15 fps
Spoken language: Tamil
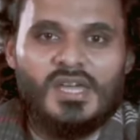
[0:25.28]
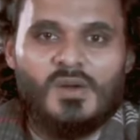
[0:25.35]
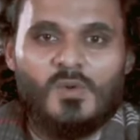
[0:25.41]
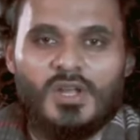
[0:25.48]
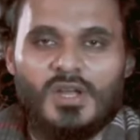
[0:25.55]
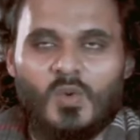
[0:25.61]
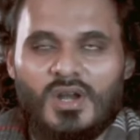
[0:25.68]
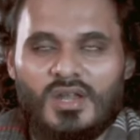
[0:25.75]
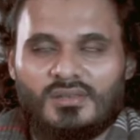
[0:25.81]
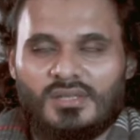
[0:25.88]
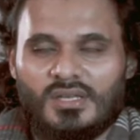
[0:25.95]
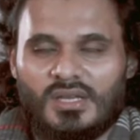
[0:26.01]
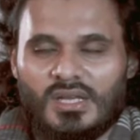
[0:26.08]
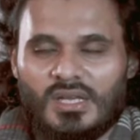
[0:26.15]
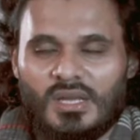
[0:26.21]
எம்முடைய
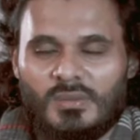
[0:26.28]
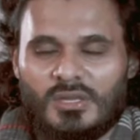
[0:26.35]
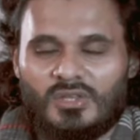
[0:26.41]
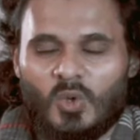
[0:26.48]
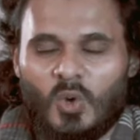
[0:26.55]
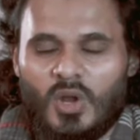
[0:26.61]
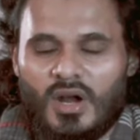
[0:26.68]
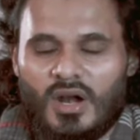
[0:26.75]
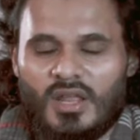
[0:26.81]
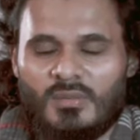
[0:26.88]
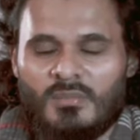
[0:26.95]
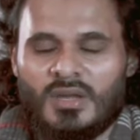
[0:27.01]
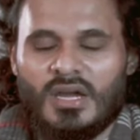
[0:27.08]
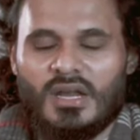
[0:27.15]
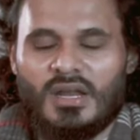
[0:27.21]
உள்ளத்திற்கு
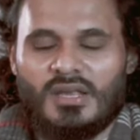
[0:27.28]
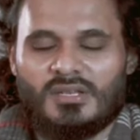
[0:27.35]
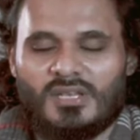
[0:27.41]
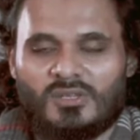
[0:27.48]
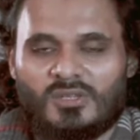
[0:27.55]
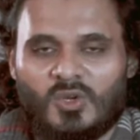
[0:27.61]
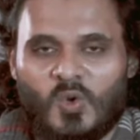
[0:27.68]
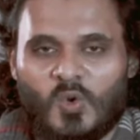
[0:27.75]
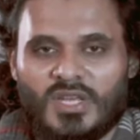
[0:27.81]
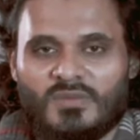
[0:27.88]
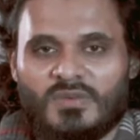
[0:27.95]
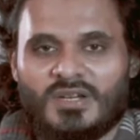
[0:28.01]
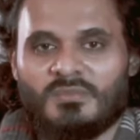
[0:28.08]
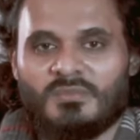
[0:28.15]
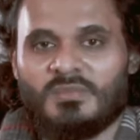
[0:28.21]
நபித்தோழர்களில் மிக
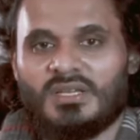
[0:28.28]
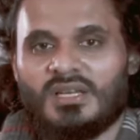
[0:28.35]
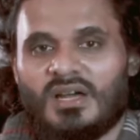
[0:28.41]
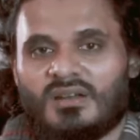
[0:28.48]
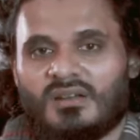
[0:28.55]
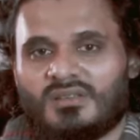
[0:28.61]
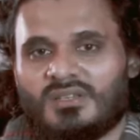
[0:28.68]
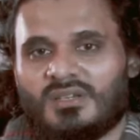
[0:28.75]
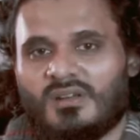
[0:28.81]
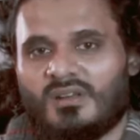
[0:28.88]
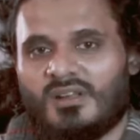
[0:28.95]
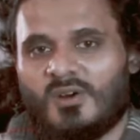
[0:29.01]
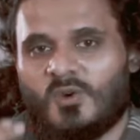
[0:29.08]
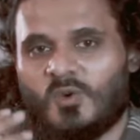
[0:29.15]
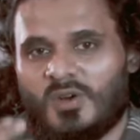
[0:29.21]
நேசத்திற்குரியவர் பிலா ரதி
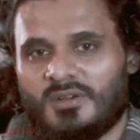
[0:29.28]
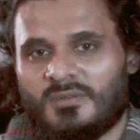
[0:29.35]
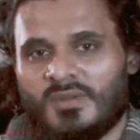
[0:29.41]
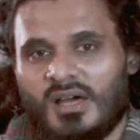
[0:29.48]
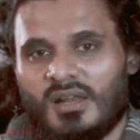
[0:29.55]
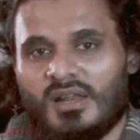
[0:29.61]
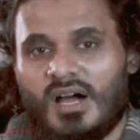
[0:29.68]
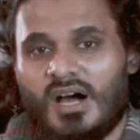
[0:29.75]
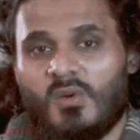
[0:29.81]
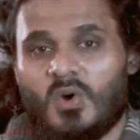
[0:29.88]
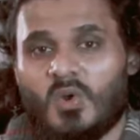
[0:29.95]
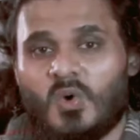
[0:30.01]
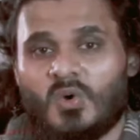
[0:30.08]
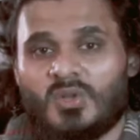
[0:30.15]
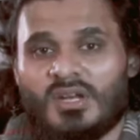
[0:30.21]
அல்லாஹுவன் அல்லாஹ்
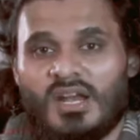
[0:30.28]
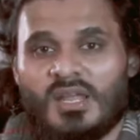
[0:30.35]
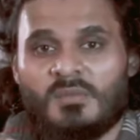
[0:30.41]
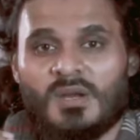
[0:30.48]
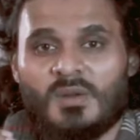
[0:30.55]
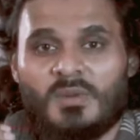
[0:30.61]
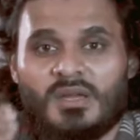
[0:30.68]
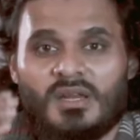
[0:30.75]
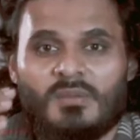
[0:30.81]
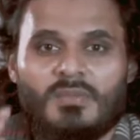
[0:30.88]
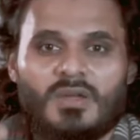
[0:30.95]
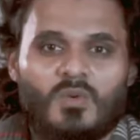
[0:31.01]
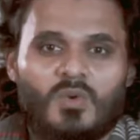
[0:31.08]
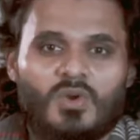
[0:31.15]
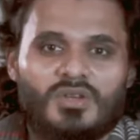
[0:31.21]
அவர்களோடு நாளை மறுமையில்
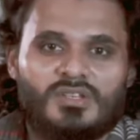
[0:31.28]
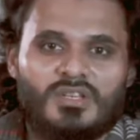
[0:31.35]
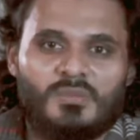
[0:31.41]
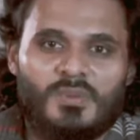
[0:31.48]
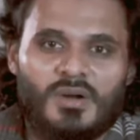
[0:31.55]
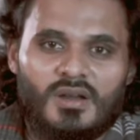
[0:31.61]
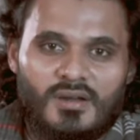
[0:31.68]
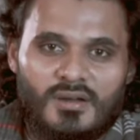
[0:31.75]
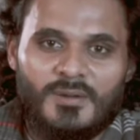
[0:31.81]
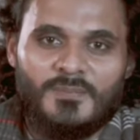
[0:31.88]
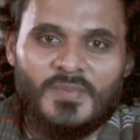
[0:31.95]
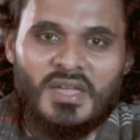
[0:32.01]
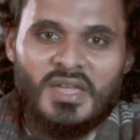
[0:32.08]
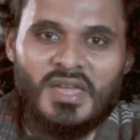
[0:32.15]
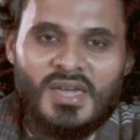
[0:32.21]
எம்மை ஒன்று சேர்ப்பாடாக
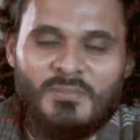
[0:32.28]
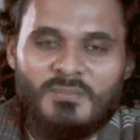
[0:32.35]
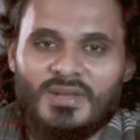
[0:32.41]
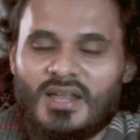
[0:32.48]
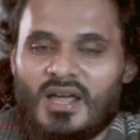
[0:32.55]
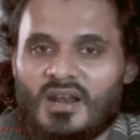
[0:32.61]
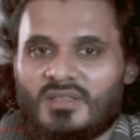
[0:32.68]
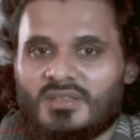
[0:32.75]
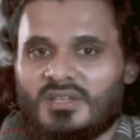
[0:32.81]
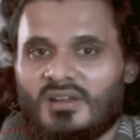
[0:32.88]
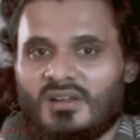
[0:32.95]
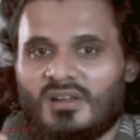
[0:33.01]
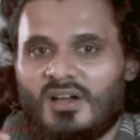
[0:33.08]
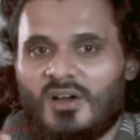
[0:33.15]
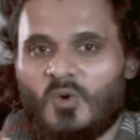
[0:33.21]
பிலா ரதி
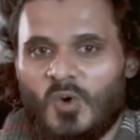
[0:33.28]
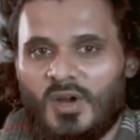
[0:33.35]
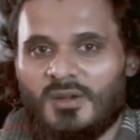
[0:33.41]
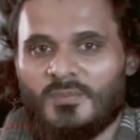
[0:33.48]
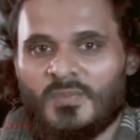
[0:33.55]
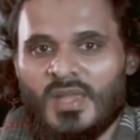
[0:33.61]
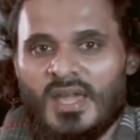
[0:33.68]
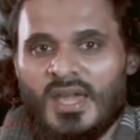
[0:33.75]
அல்லாஹுவன்